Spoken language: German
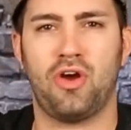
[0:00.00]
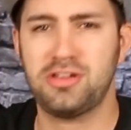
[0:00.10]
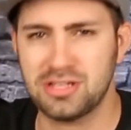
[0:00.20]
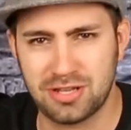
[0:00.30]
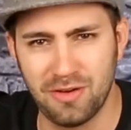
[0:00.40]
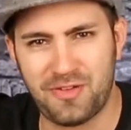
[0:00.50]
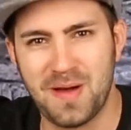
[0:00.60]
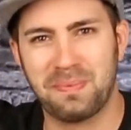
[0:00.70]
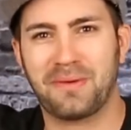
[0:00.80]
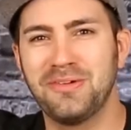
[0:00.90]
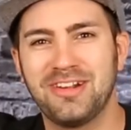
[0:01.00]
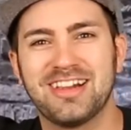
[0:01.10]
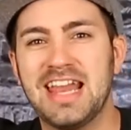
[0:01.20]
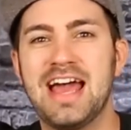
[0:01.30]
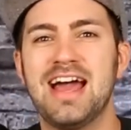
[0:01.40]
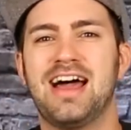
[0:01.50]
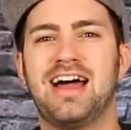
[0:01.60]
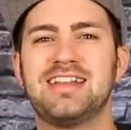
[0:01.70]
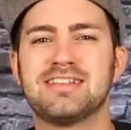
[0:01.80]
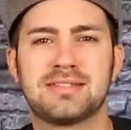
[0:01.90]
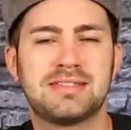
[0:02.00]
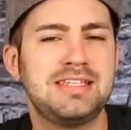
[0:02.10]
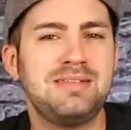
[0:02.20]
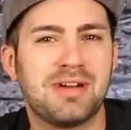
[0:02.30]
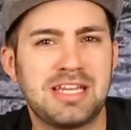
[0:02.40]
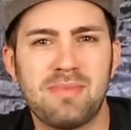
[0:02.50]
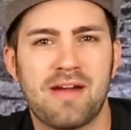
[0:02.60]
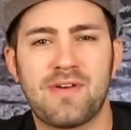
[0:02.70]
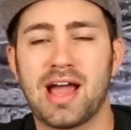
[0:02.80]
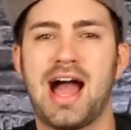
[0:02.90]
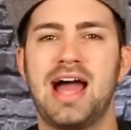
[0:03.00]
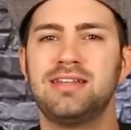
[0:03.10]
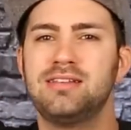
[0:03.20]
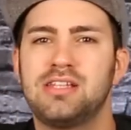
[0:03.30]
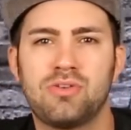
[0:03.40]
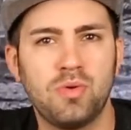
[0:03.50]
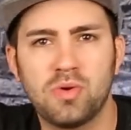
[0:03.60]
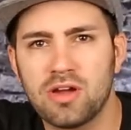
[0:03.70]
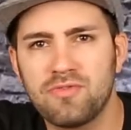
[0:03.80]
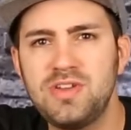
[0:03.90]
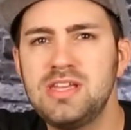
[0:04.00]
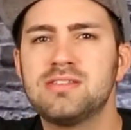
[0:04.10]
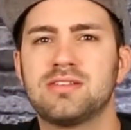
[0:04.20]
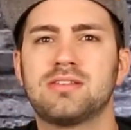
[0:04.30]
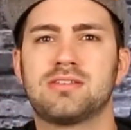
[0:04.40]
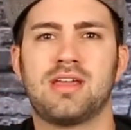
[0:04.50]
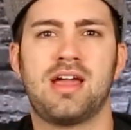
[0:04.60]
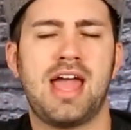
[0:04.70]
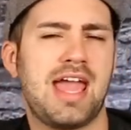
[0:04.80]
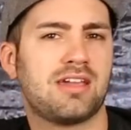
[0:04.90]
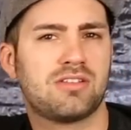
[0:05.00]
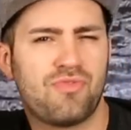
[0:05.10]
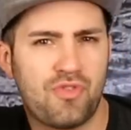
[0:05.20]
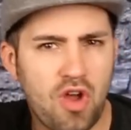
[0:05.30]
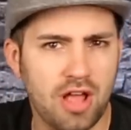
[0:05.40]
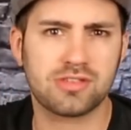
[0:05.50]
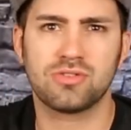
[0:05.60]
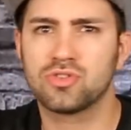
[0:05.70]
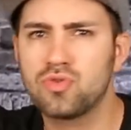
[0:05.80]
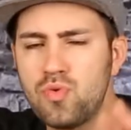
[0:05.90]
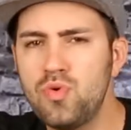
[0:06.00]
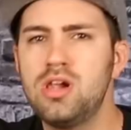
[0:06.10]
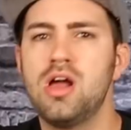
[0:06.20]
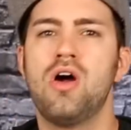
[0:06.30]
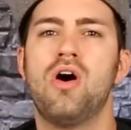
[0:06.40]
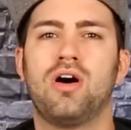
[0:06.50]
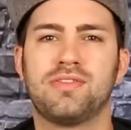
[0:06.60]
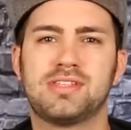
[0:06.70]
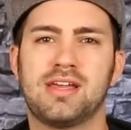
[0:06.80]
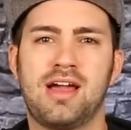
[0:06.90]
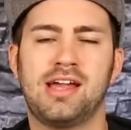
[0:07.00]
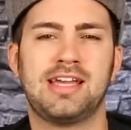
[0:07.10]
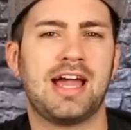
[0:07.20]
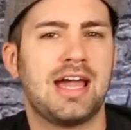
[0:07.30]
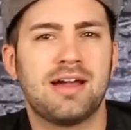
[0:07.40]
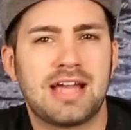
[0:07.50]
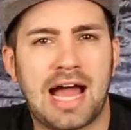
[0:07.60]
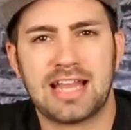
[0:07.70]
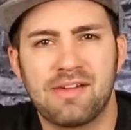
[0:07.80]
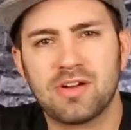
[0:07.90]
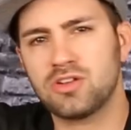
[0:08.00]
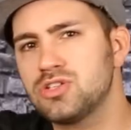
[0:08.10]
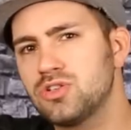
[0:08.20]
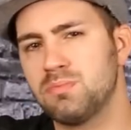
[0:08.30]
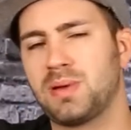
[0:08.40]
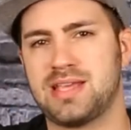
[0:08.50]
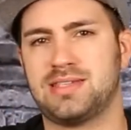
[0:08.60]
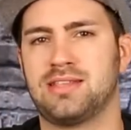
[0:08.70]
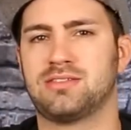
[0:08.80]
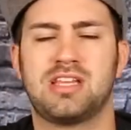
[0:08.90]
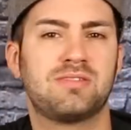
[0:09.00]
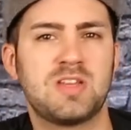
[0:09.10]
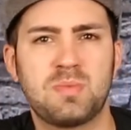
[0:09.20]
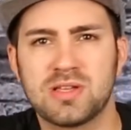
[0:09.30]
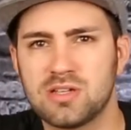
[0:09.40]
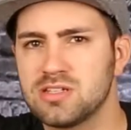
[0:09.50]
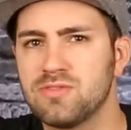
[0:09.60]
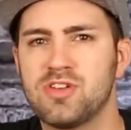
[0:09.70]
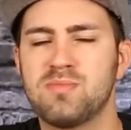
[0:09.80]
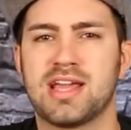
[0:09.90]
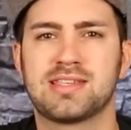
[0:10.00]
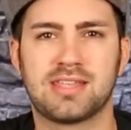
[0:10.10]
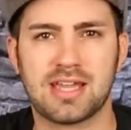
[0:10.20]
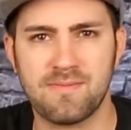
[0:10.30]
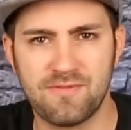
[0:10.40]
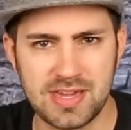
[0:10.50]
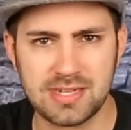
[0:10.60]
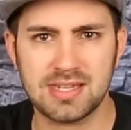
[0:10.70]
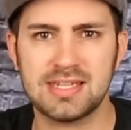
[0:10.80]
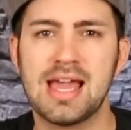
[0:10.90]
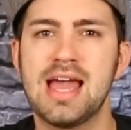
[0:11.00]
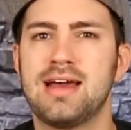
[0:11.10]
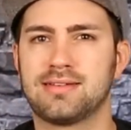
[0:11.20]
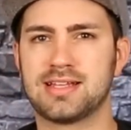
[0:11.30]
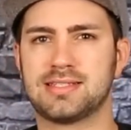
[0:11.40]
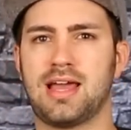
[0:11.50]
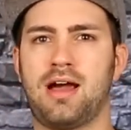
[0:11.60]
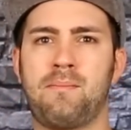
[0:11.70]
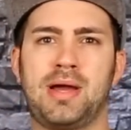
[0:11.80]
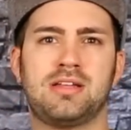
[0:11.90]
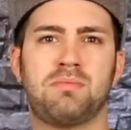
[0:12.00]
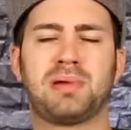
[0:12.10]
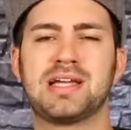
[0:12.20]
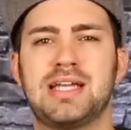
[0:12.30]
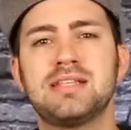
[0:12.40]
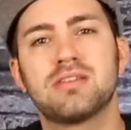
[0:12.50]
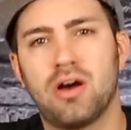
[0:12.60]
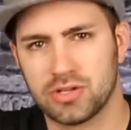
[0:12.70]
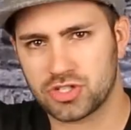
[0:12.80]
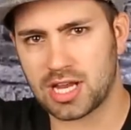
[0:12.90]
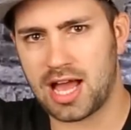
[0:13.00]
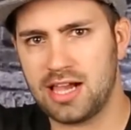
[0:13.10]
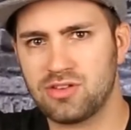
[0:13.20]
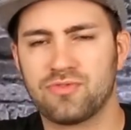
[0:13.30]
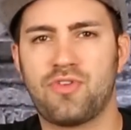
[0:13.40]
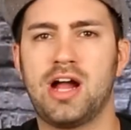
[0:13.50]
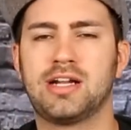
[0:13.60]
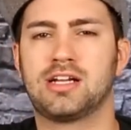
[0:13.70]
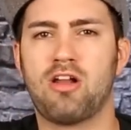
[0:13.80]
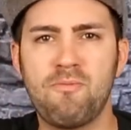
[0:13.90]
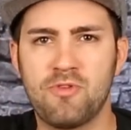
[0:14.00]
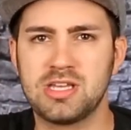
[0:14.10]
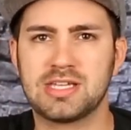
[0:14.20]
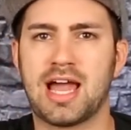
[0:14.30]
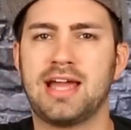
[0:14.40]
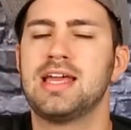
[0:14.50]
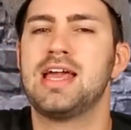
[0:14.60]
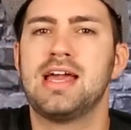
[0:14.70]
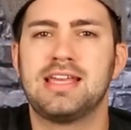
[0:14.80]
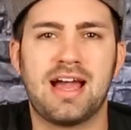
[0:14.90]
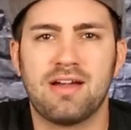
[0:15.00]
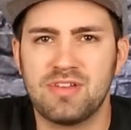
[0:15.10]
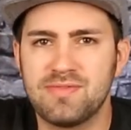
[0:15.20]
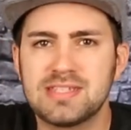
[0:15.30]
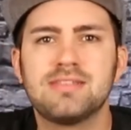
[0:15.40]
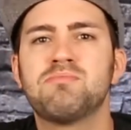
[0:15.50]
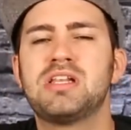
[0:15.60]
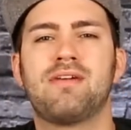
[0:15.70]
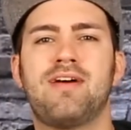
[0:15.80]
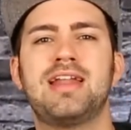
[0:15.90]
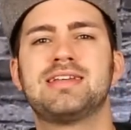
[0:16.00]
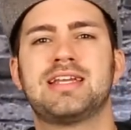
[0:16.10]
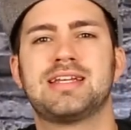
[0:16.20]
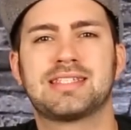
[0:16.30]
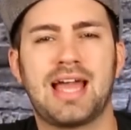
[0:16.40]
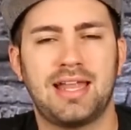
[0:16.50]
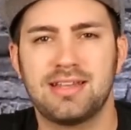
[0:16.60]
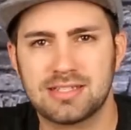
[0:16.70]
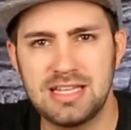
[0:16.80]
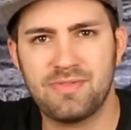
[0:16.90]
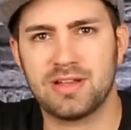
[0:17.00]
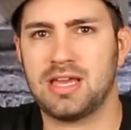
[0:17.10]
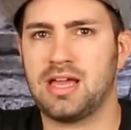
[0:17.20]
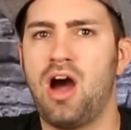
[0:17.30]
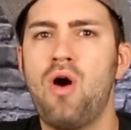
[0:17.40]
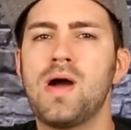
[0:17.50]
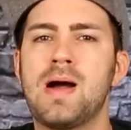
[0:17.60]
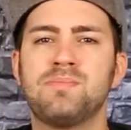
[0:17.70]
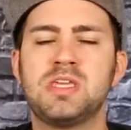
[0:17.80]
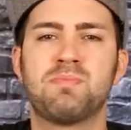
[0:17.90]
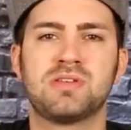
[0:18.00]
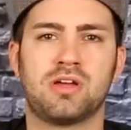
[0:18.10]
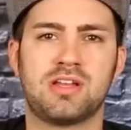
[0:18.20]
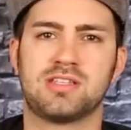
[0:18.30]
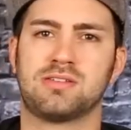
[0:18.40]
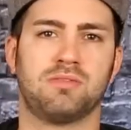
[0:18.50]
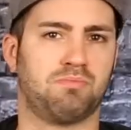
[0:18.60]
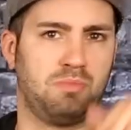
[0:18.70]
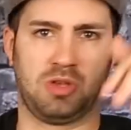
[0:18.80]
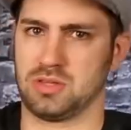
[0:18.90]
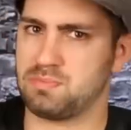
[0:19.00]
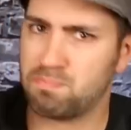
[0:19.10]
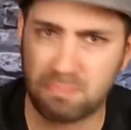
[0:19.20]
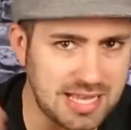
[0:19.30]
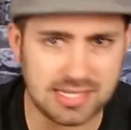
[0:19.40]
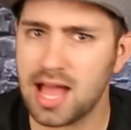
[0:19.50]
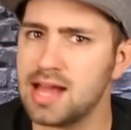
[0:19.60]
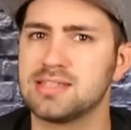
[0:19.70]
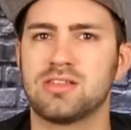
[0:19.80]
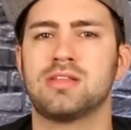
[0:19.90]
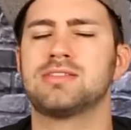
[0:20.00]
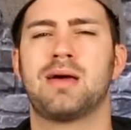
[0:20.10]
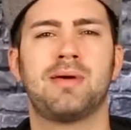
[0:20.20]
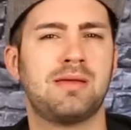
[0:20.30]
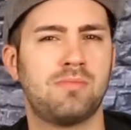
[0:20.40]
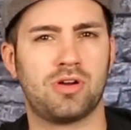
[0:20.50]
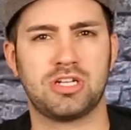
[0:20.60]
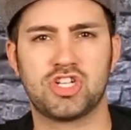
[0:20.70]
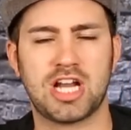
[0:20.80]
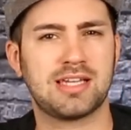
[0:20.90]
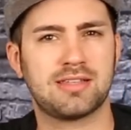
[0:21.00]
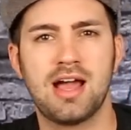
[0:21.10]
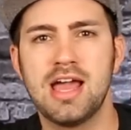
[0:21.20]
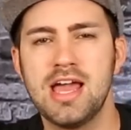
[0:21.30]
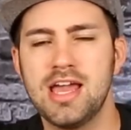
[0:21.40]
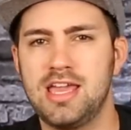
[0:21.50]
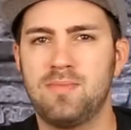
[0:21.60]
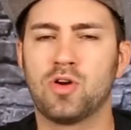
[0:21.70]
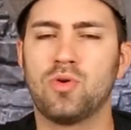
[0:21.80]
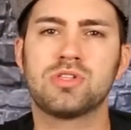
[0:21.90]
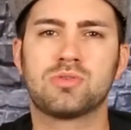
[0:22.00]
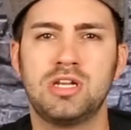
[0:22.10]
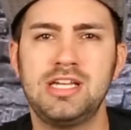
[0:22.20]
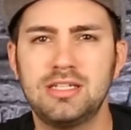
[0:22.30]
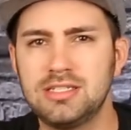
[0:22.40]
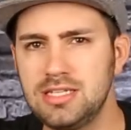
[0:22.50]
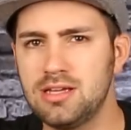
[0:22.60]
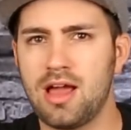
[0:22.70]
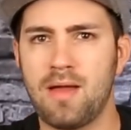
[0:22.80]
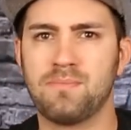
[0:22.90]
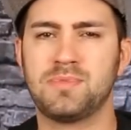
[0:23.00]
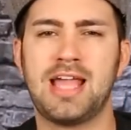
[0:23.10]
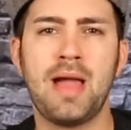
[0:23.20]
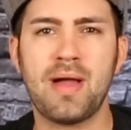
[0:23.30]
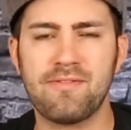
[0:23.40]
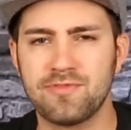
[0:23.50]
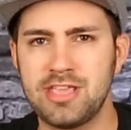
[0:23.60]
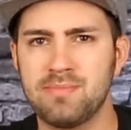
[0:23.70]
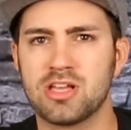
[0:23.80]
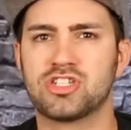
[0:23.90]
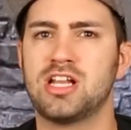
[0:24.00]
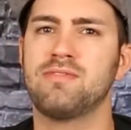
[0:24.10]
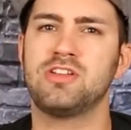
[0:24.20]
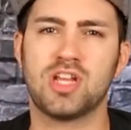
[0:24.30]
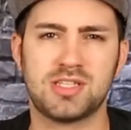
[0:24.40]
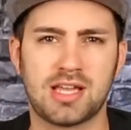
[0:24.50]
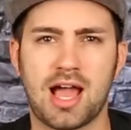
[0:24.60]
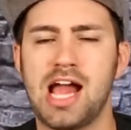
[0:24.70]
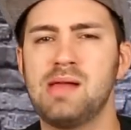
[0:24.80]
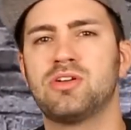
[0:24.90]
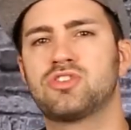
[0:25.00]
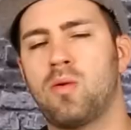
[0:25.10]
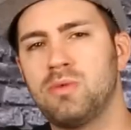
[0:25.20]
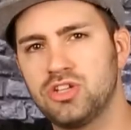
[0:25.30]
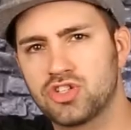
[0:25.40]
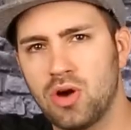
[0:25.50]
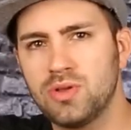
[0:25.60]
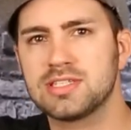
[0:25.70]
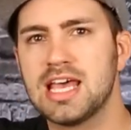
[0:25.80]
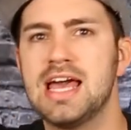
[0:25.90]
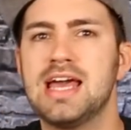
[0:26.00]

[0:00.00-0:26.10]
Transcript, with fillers: Leute zu verprügeln. Äh, das sieht man ihm einfach an. Die Choreografien sind äh, echt flott und cool und äh, ja, er hat einfach noch so eine Präsenz. Und das finde ich bei solchen Filmen extrem wichtig, dass ähm, man eine Präsenz ausstrahlt und vor allem eine Glaubwürdigkeit. Ja, wir wissen, wissen mittlerweile, dass er das kann. Das liefert er ja auch ab. Nicht besonders besser als sonst, aber eben auch nicht schlechter. Eben grundsolide. Die ähm, namhaften Nebendarsteller wie Jessica Alba und Tom Lee Jones,